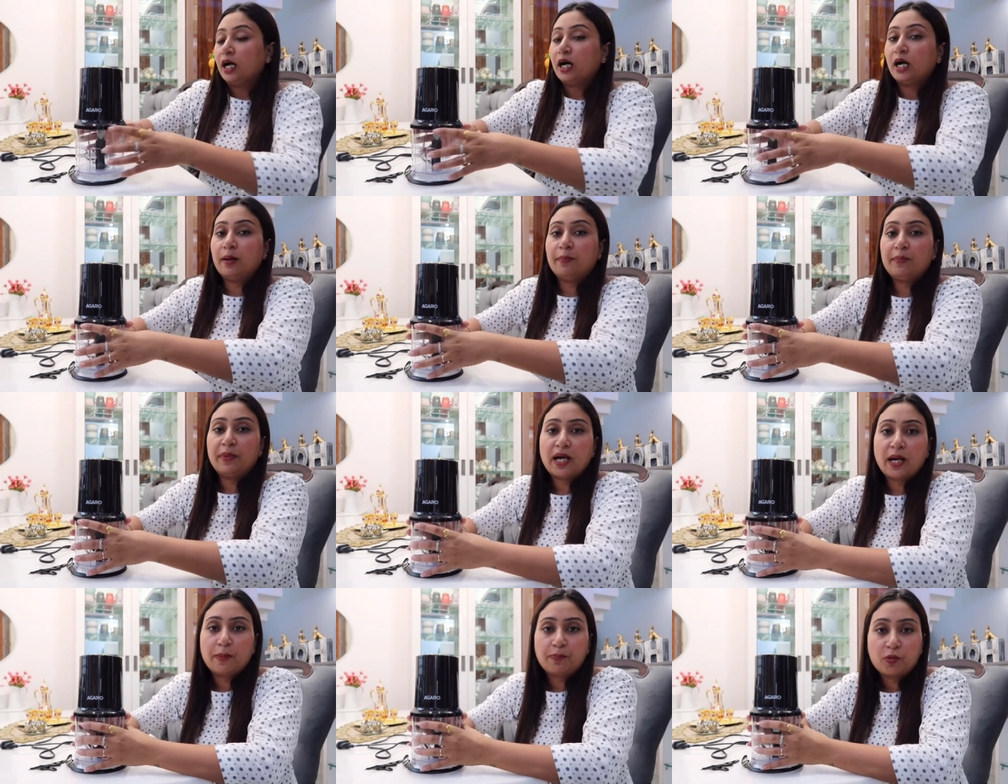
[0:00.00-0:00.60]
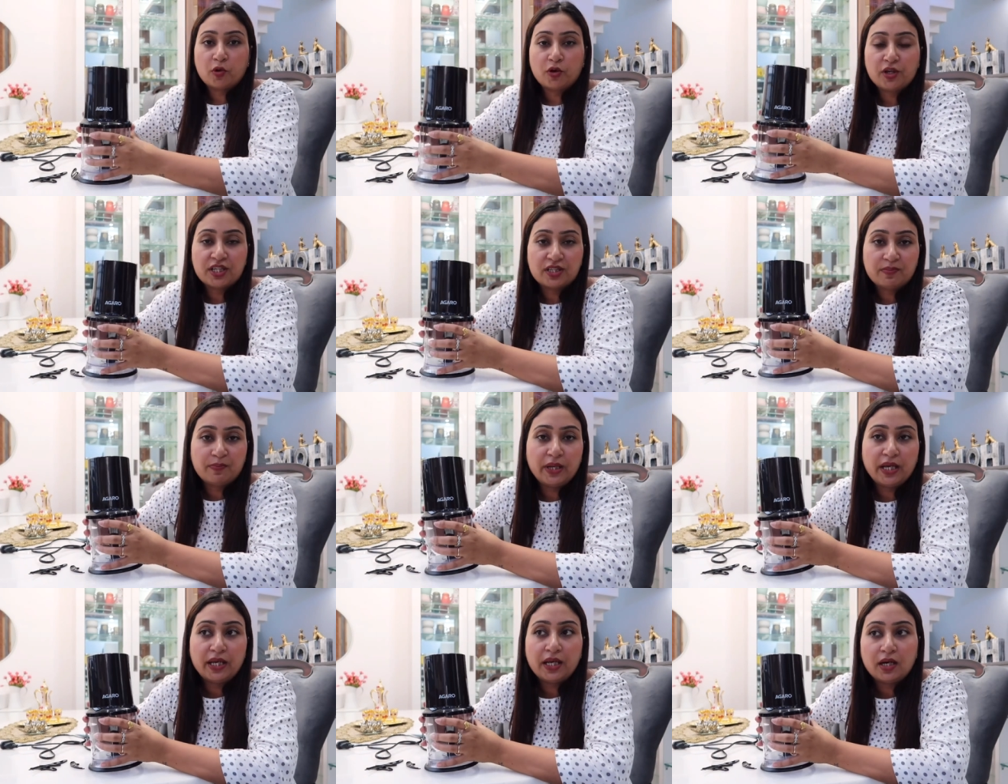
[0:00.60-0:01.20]
अब मैं आपको
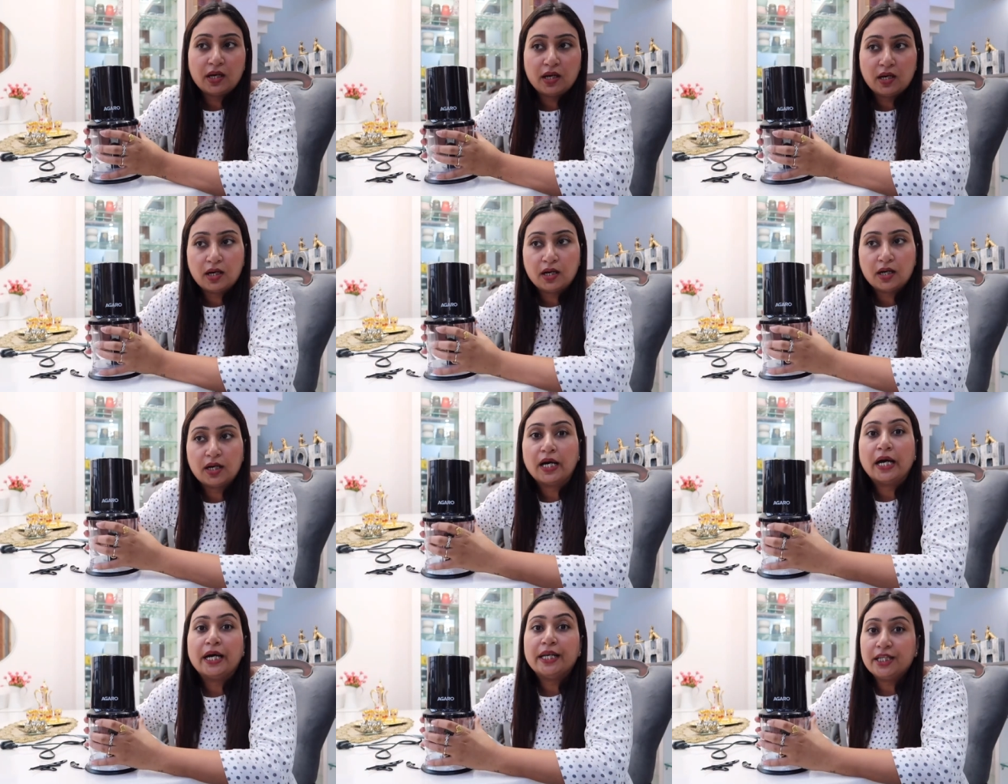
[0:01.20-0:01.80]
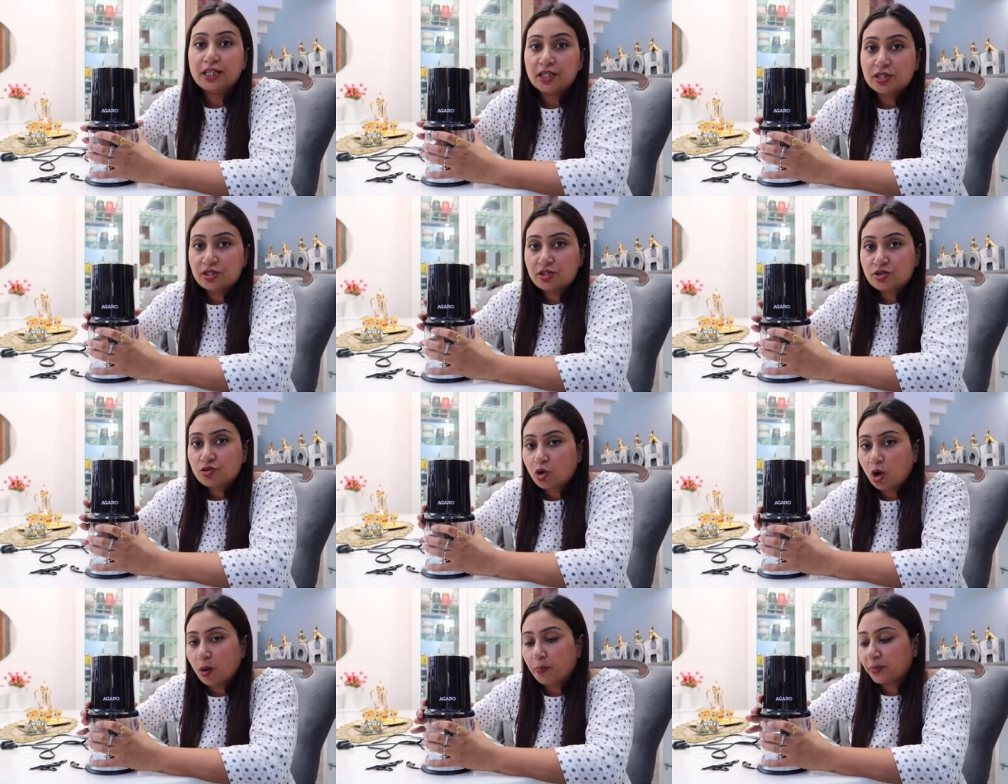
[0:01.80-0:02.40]
इसमें अनियंस
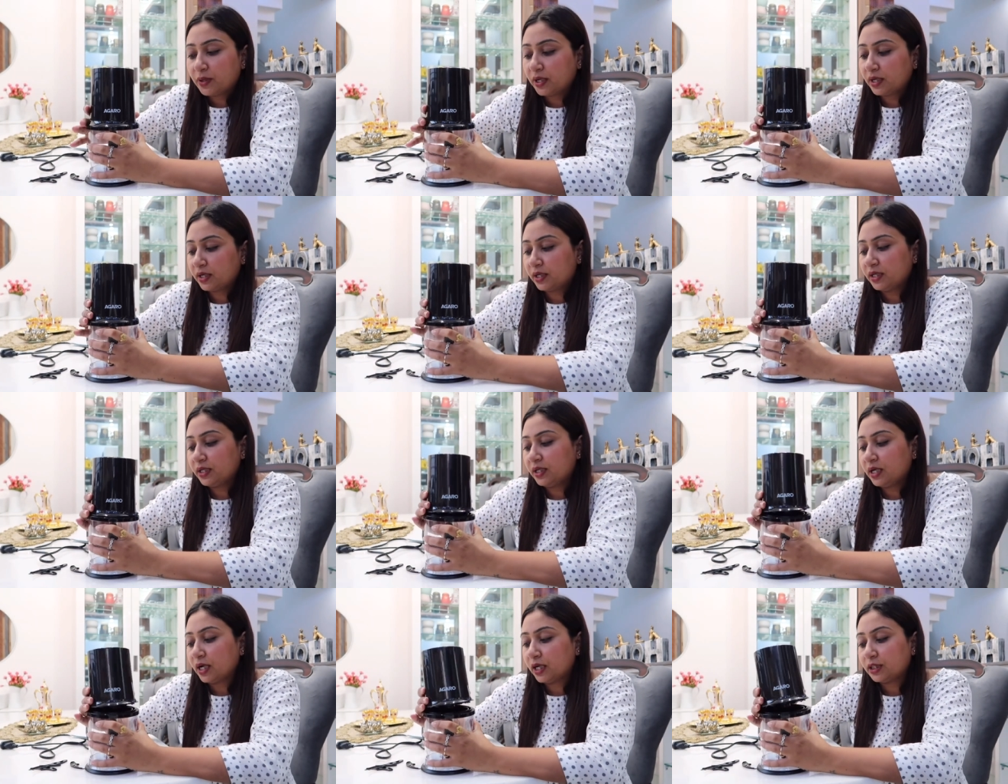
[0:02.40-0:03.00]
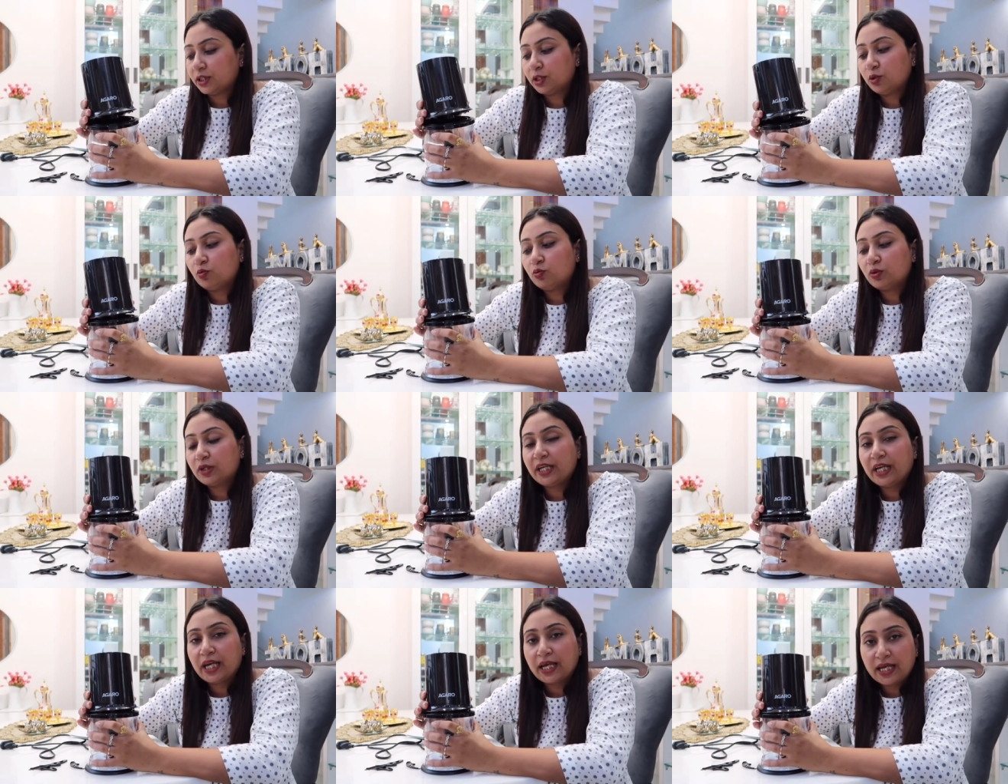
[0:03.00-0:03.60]
uh, चॉप करके दिखाती हूँ
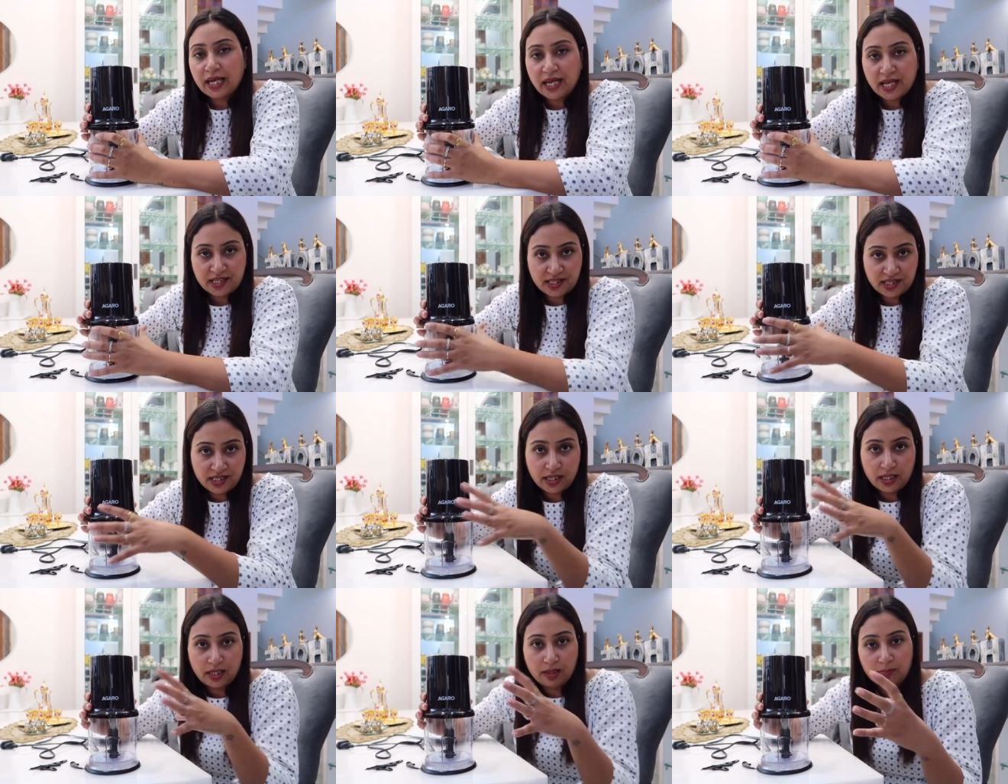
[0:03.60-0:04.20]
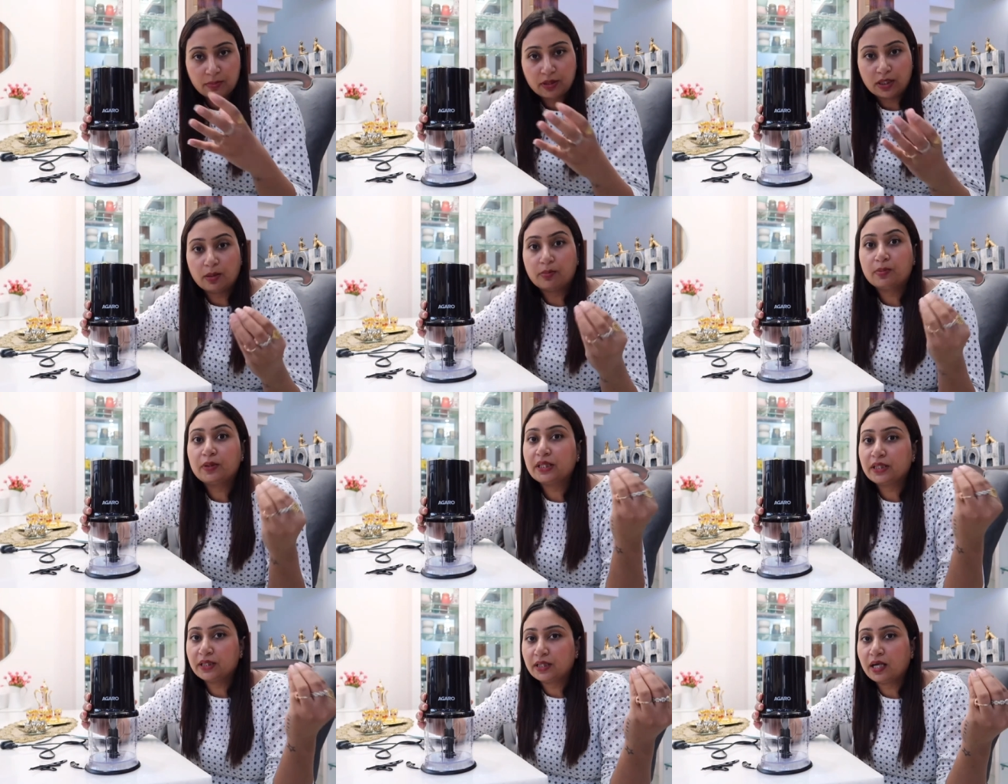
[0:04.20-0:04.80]
कि ये कैसे
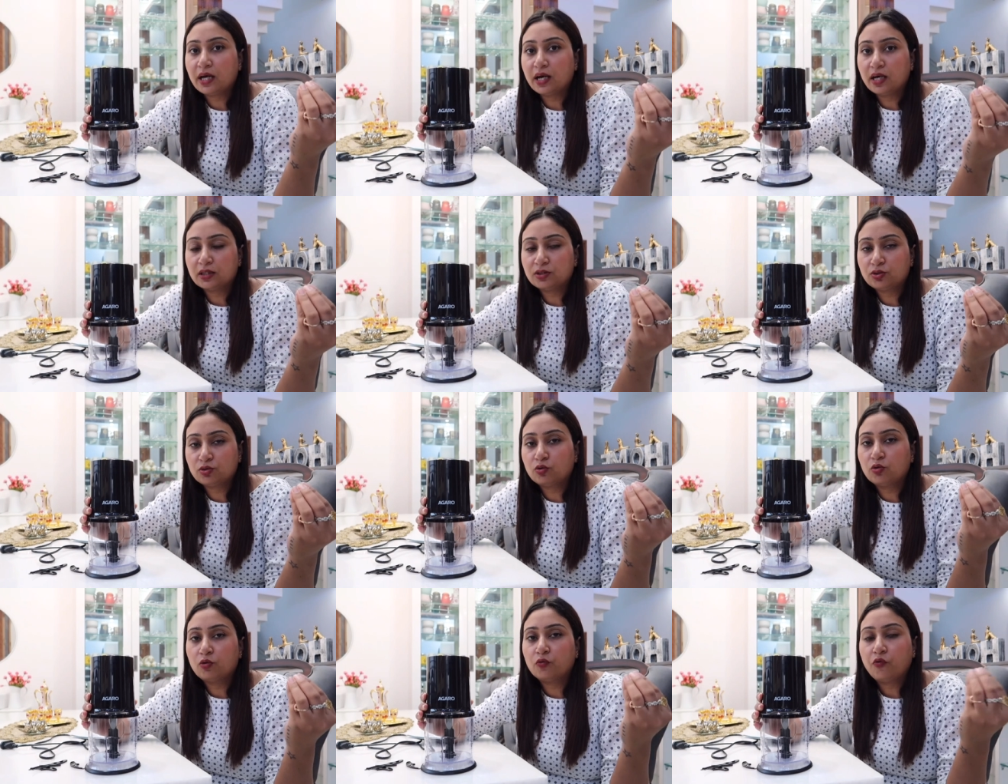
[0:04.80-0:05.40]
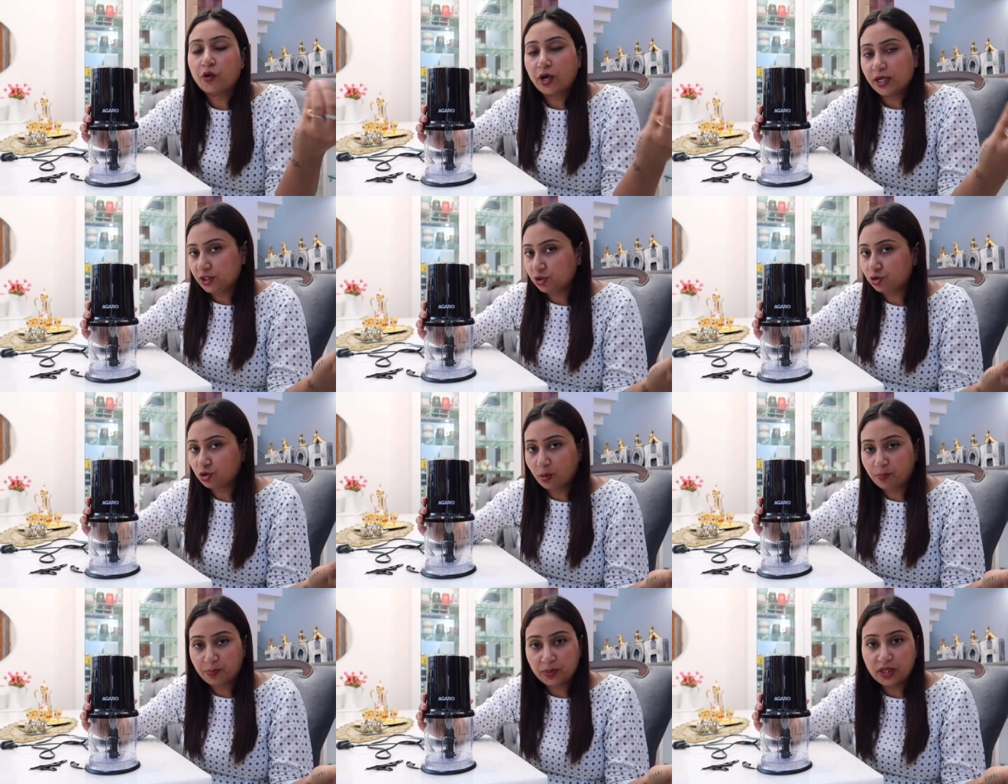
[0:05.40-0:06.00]
मतलब कितना जो फाइन
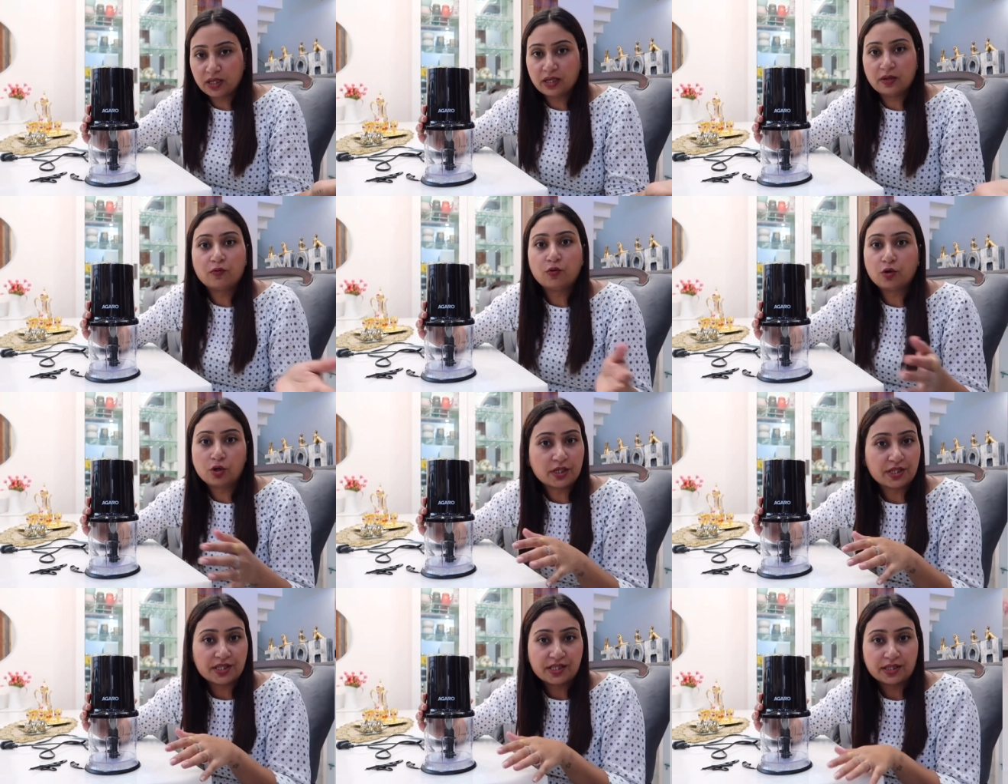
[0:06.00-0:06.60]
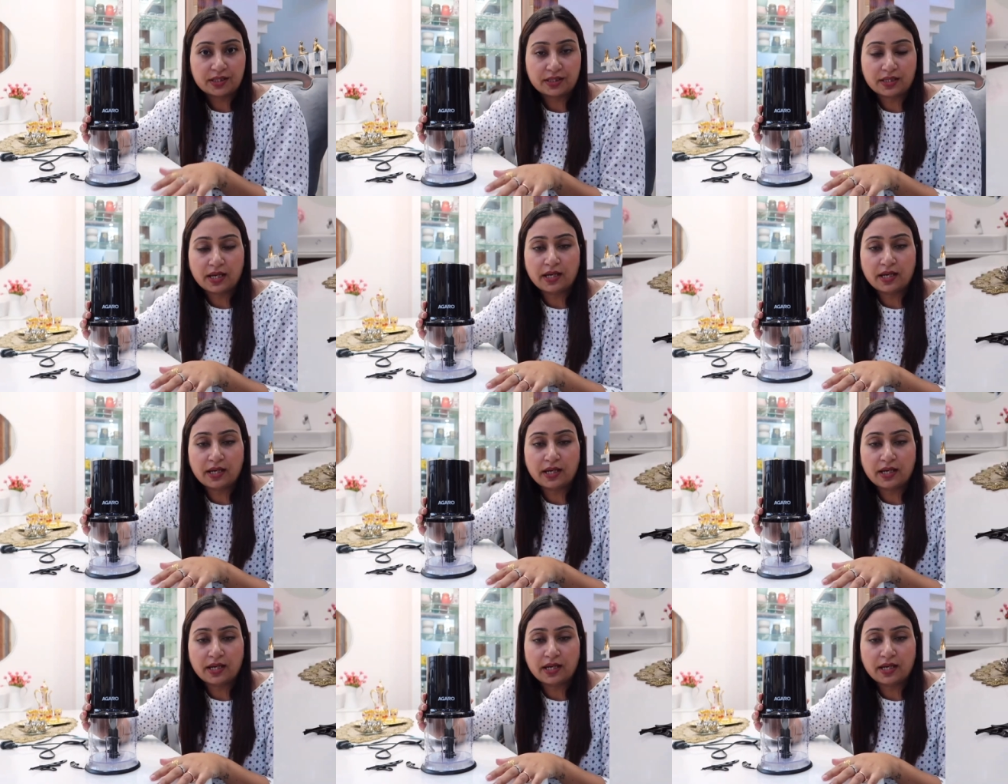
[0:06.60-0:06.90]
चॉपिंग है वो कर सकता